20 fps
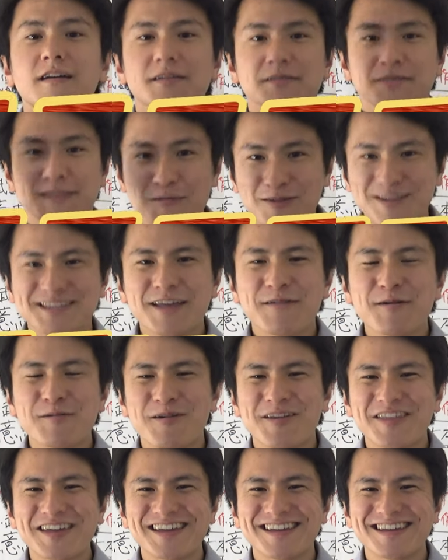
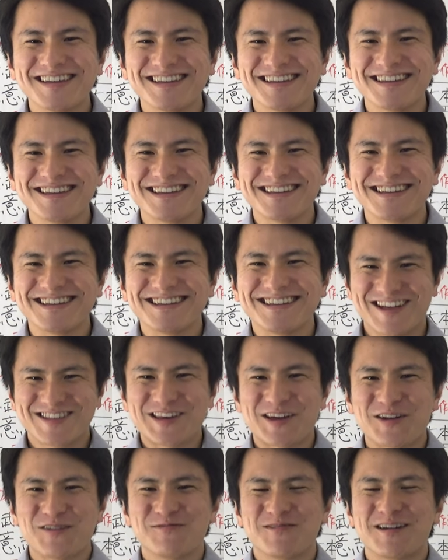
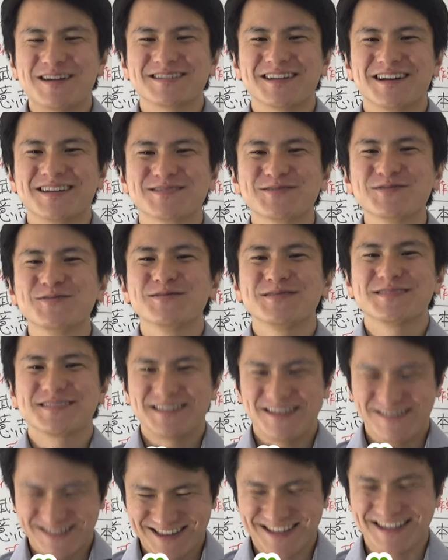ナマステバディチャロブラザーズの
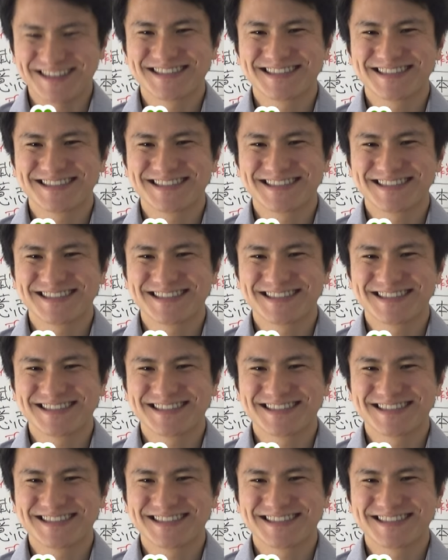沢地で